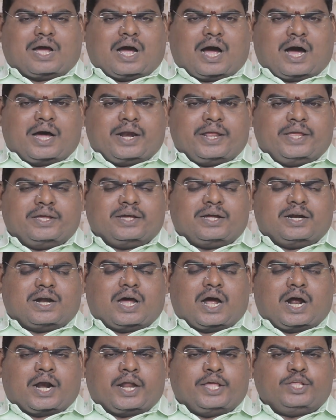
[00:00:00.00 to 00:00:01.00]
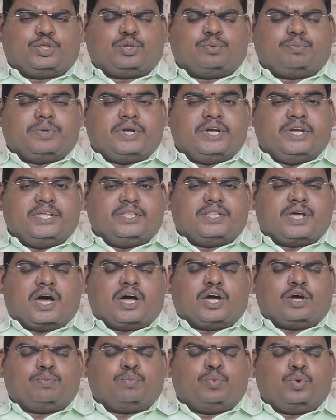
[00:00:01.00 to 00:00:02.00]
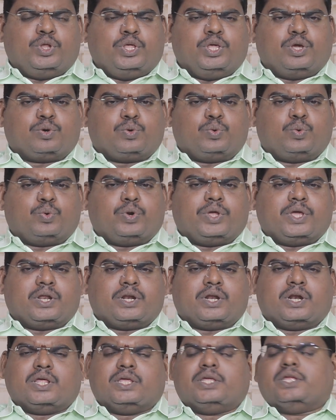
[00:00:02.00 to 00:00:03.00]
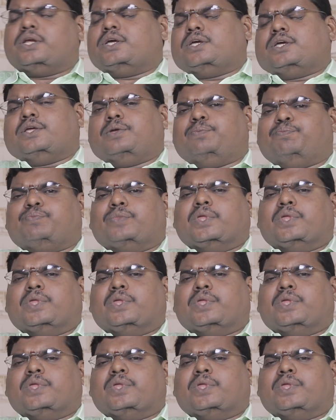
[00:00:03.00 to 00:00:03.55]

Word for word: காரியங்கள் அனைத்தும் இனிதாக முடியக்கூடிய நிலை இருக்கு